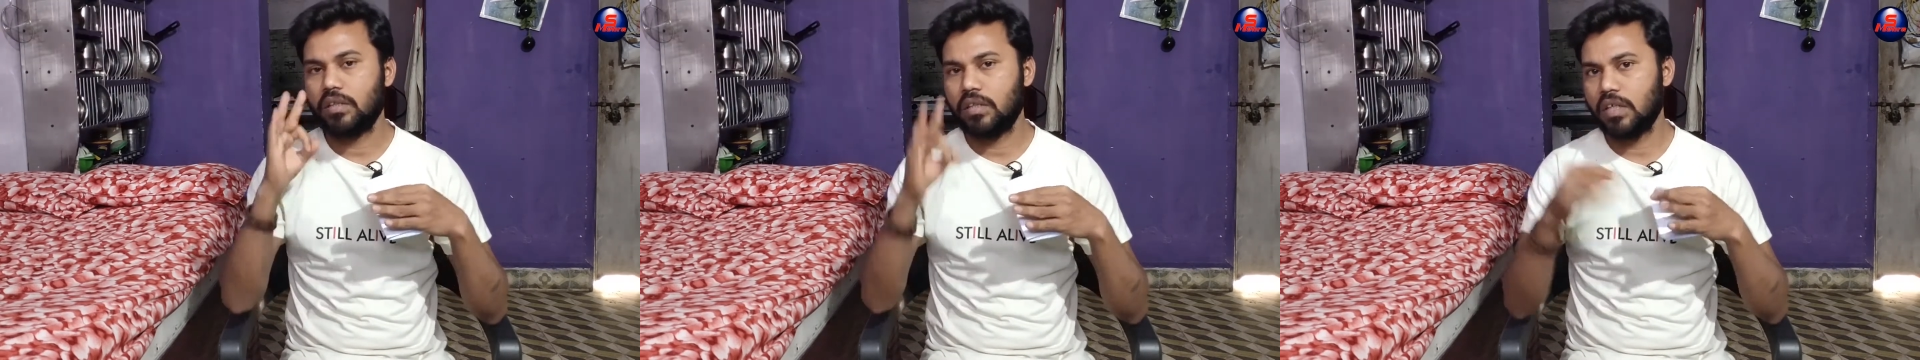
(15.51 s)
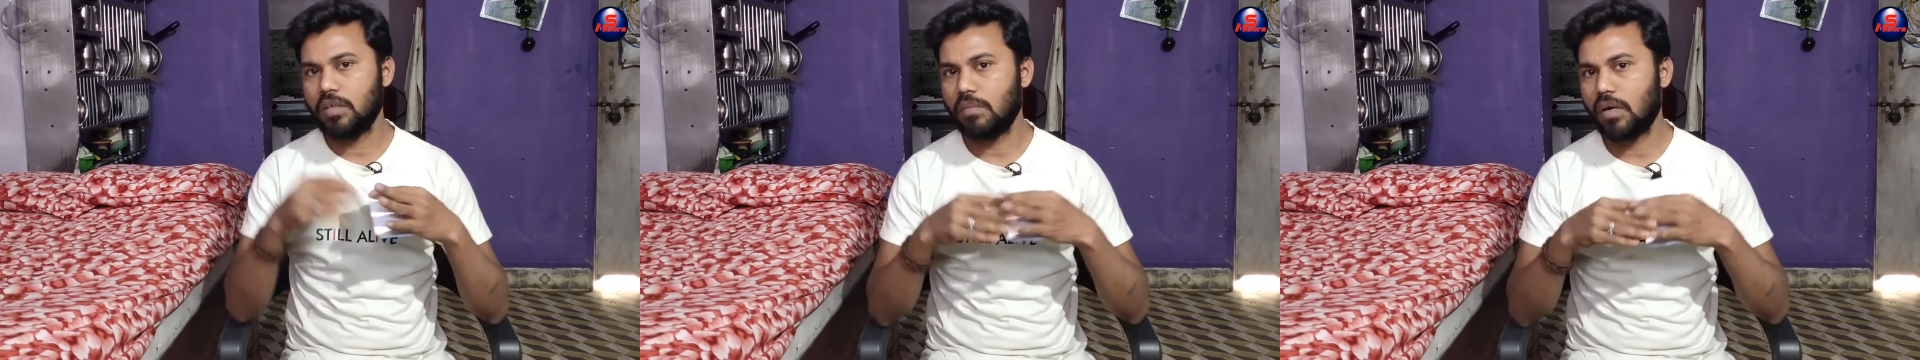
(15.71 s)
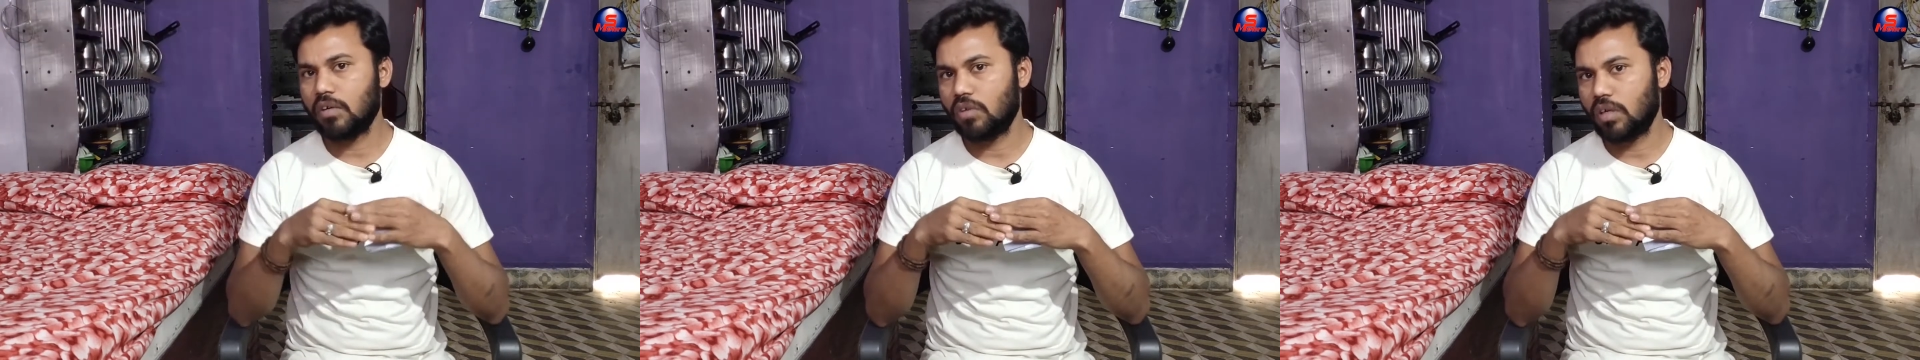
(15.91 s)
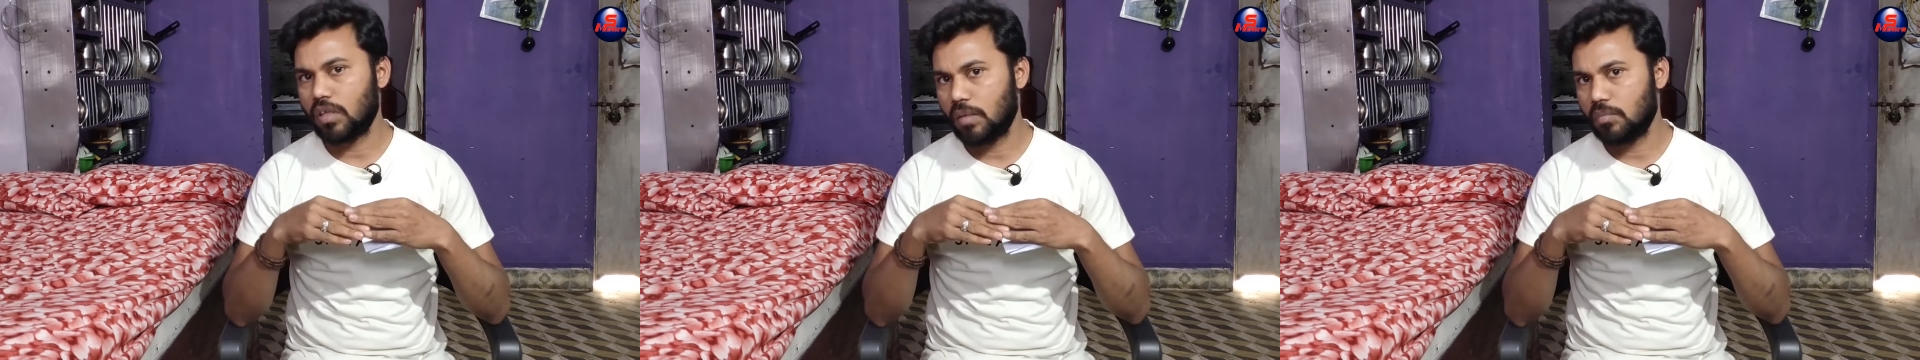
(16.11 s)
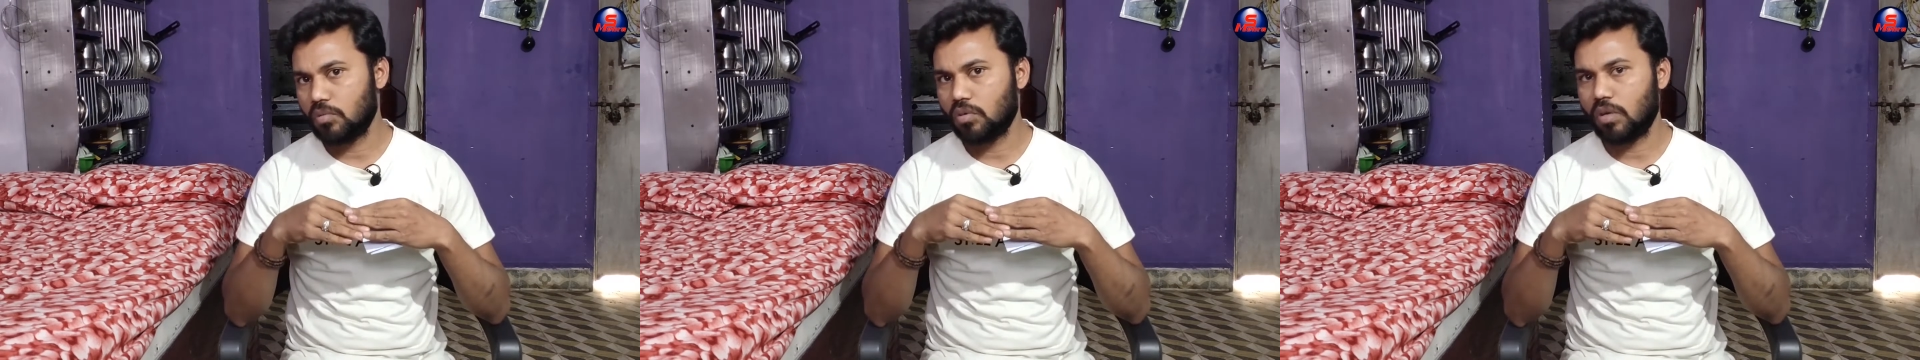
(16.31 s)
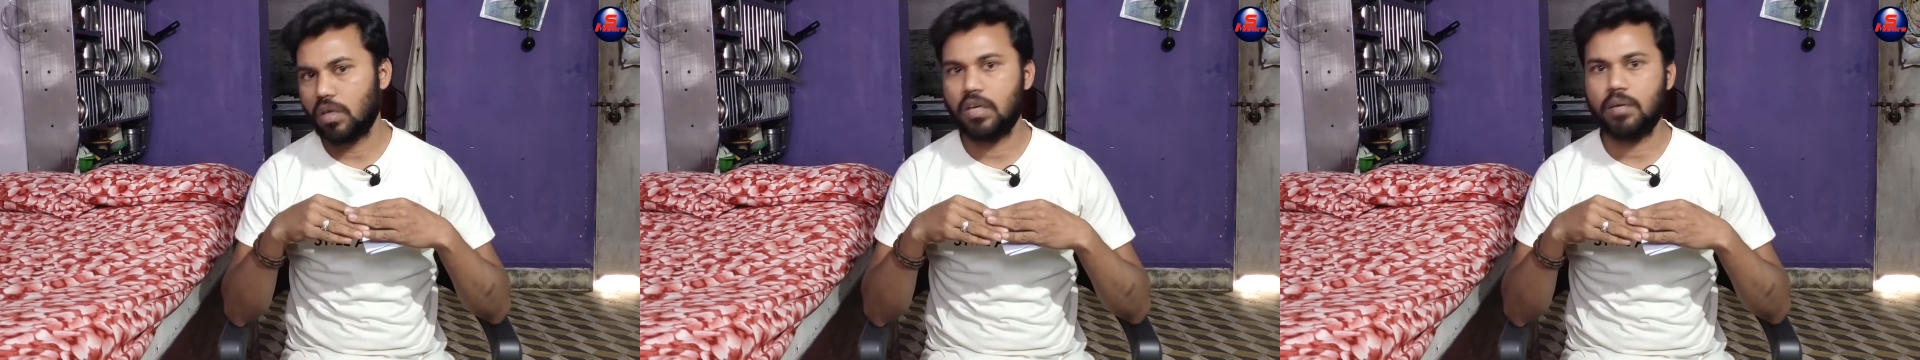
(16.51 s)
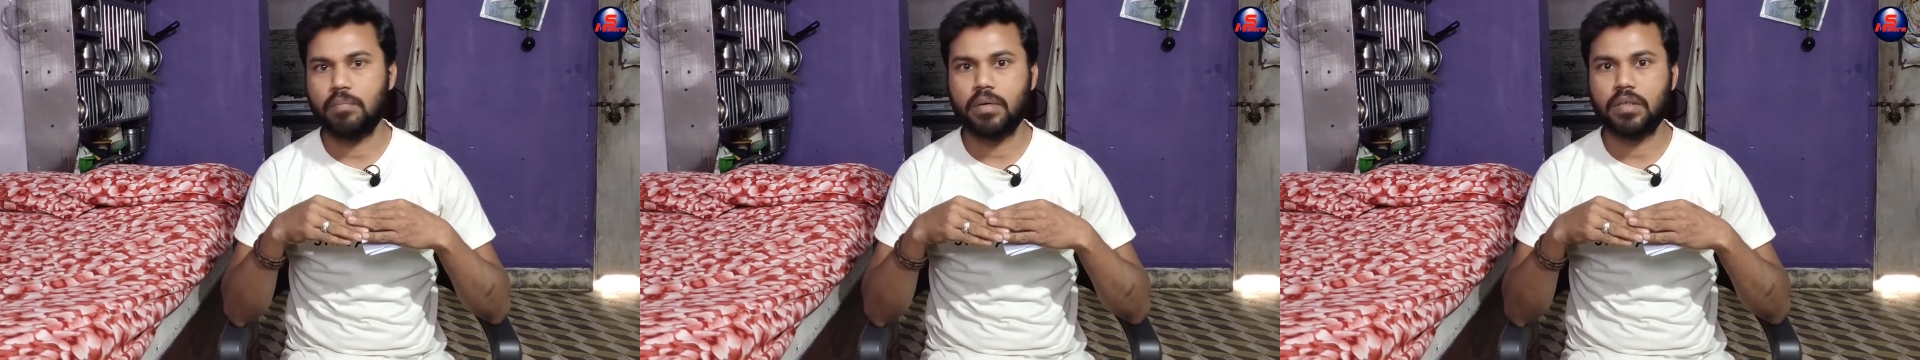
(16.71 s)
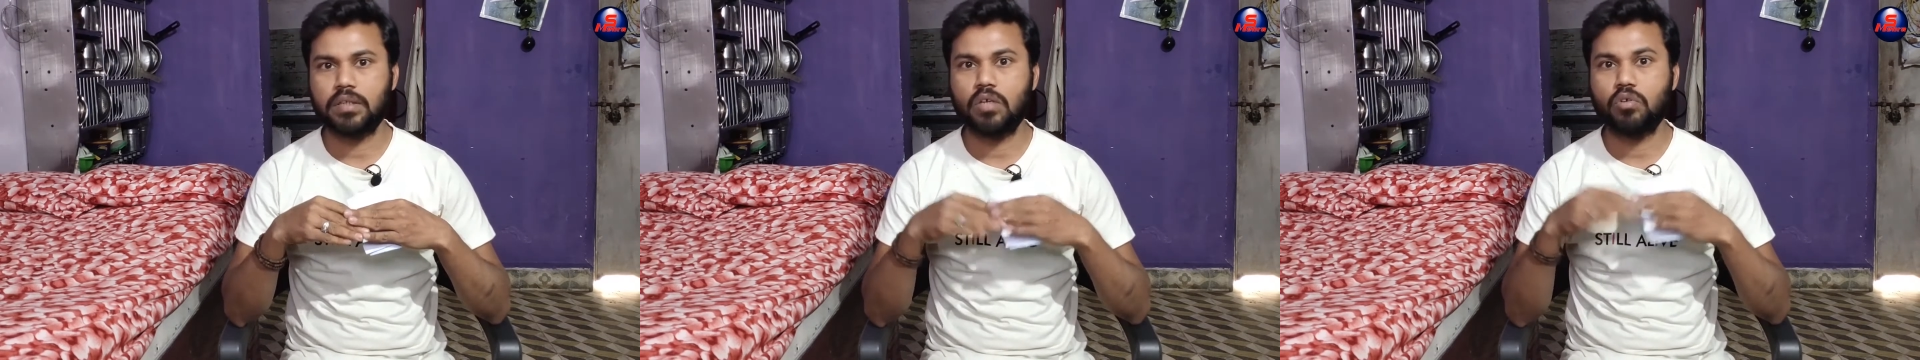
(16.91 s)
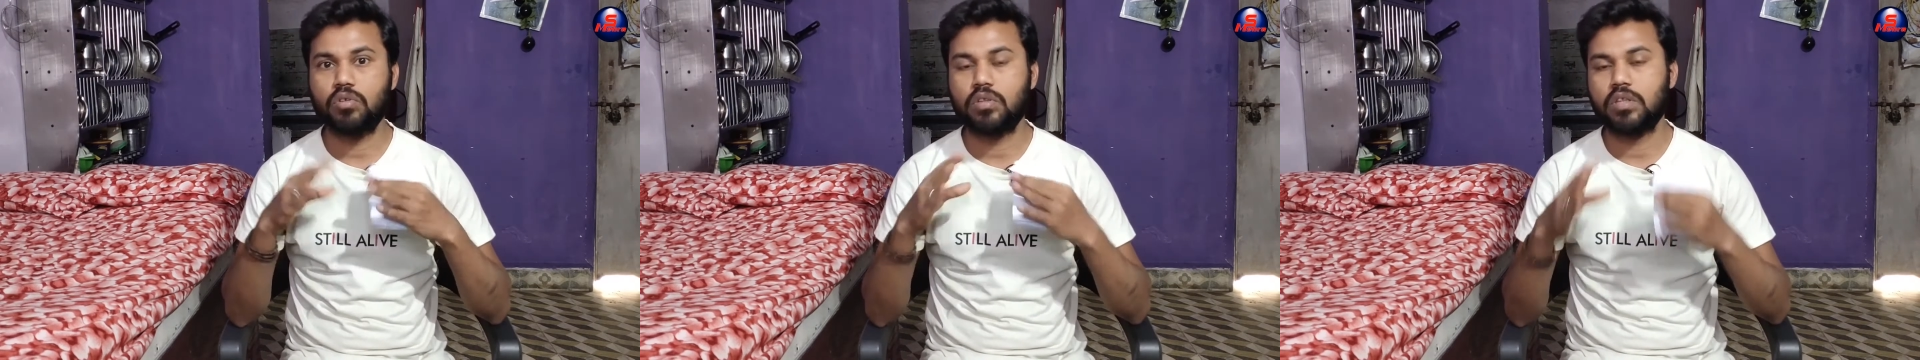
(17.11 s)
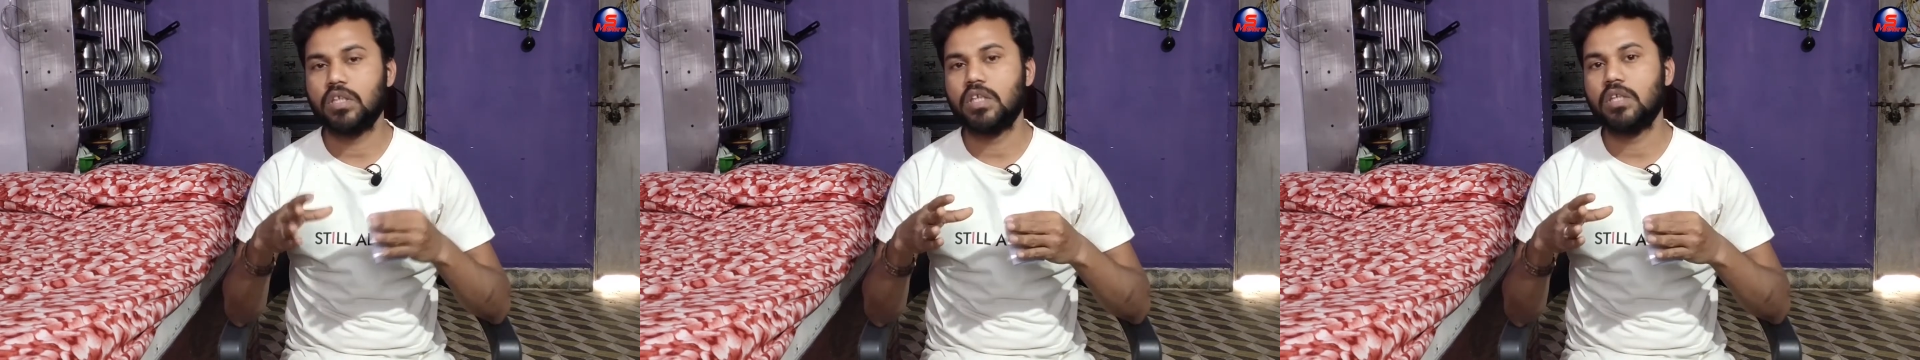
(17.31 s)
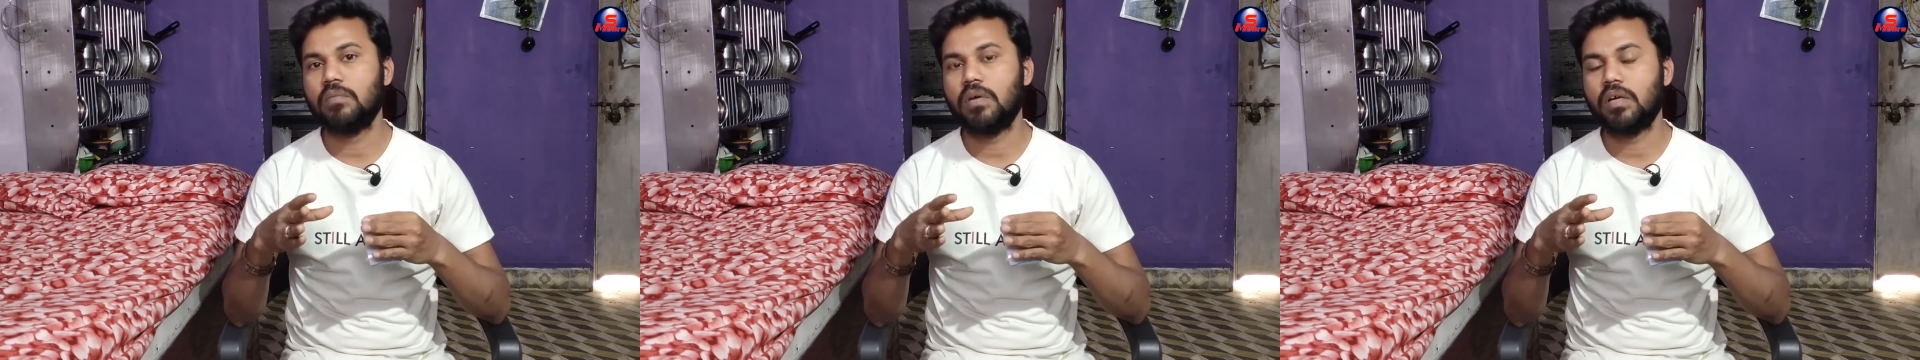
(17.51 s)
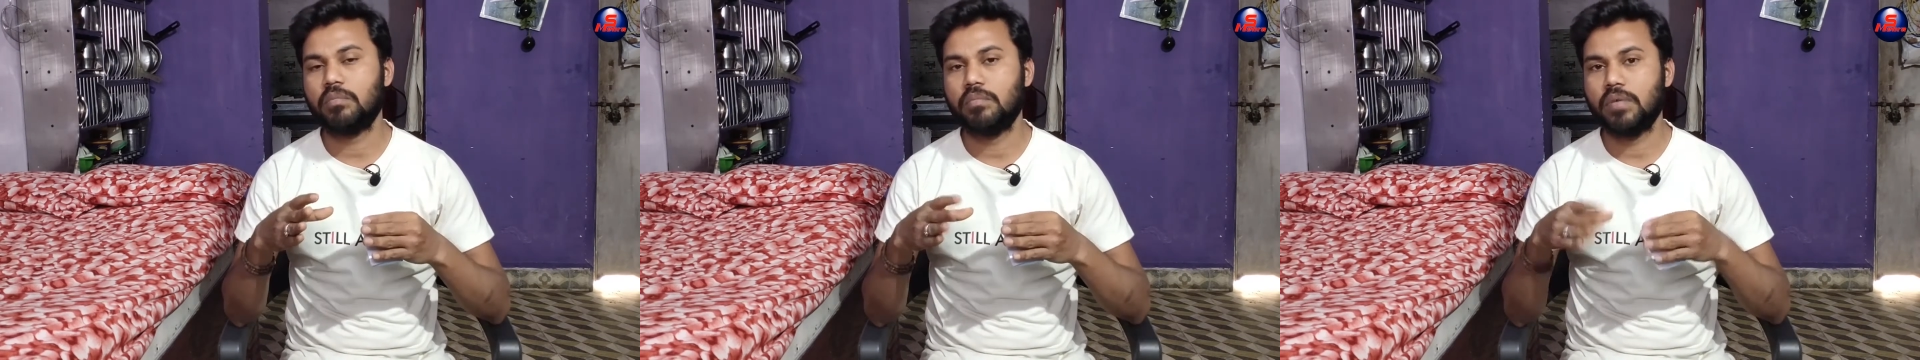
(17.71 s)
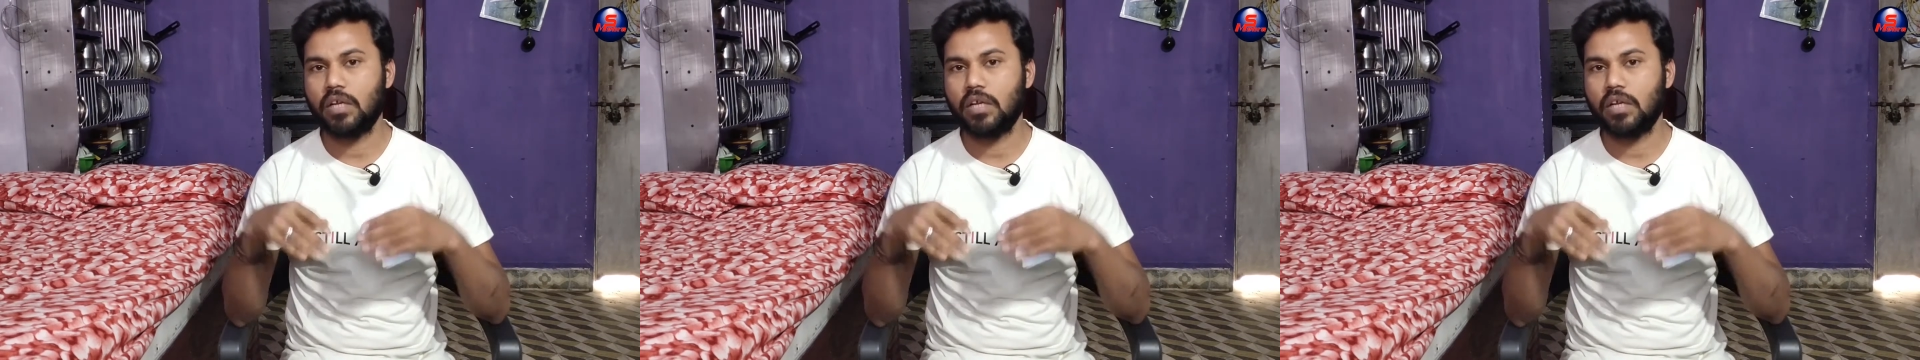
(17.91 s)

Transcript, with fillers: तीन बार तो अटैम्प्ट तो करना पड़ता है और तीन बार